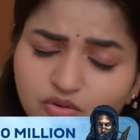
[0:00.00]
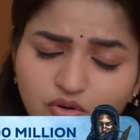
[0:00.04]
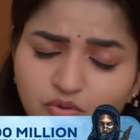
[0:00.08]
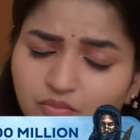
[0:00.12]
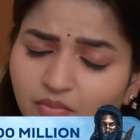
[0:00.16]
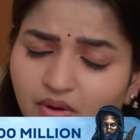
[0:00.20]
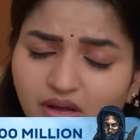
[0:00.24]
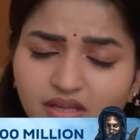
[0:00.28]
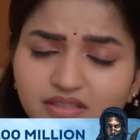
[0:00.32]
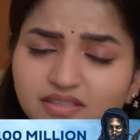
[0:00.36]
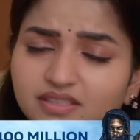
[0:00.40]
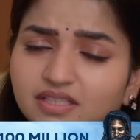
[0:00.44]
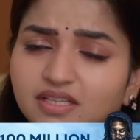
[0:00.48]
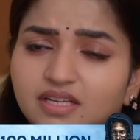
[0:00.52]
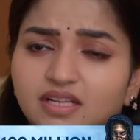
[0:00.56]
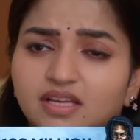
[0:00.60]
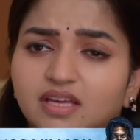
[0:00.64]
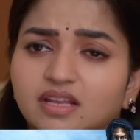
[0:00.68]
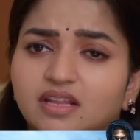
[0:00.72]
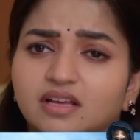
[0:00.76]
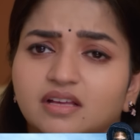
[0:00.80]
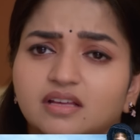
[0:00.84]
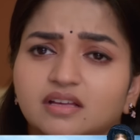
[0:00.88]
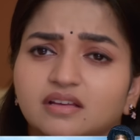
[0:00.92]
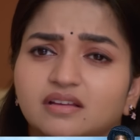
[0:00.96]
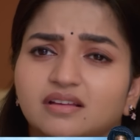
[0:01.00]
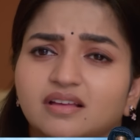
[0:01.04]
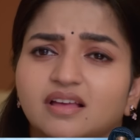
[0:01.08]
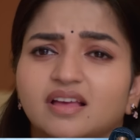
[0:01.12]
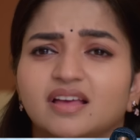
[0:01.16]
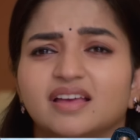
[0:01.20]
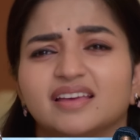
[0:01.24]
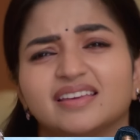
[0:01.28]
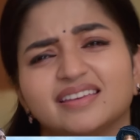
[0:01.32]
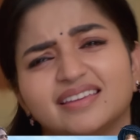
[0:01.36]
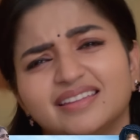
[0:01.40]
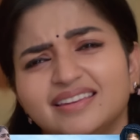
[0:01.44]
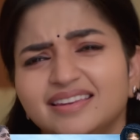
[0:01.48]
மனசு ஒரு மாதிரி இருக்குடா
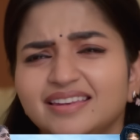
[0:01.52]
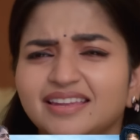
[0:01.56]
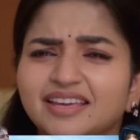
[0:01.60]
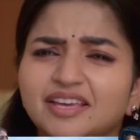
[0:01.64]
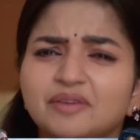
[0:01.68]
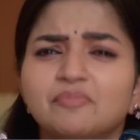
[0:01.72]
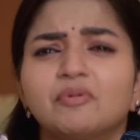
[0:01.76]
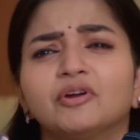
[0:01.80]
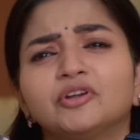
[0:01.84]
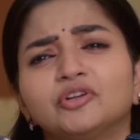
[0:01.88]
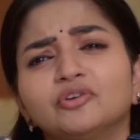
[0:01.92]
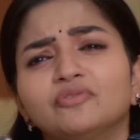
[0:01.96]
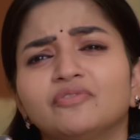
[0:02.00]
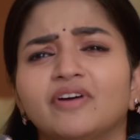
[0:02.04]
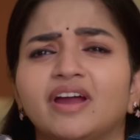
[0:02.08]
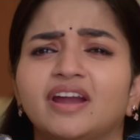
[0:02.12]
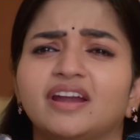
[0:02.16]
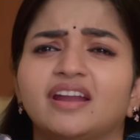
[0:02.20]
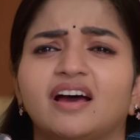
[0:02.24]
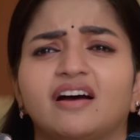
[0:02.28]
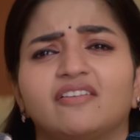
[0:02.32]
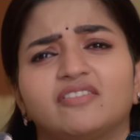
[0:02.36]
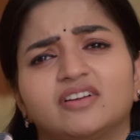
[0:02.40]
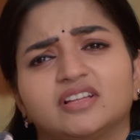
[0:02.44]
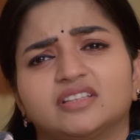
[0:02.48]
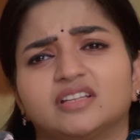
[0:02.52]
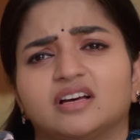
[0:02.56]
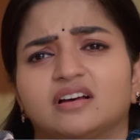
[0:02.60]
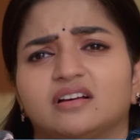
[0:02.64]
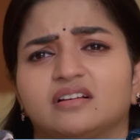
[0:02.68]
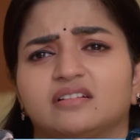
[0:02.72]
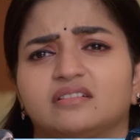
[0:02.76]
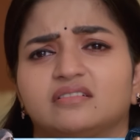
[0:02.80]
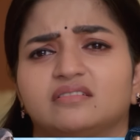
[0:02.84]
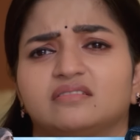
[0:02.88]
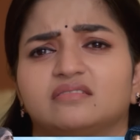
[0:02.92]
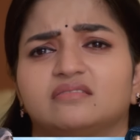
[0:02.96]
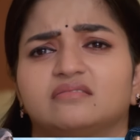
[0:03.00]
இன்னைக்கு மட்டும் வேண்டாம்
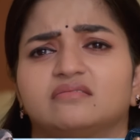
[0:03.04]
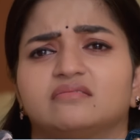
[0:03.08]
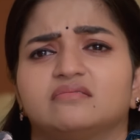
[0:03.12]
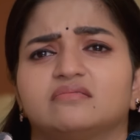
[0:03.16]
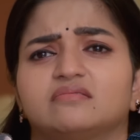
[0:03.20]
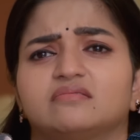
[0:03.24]
அவ்வளோதான்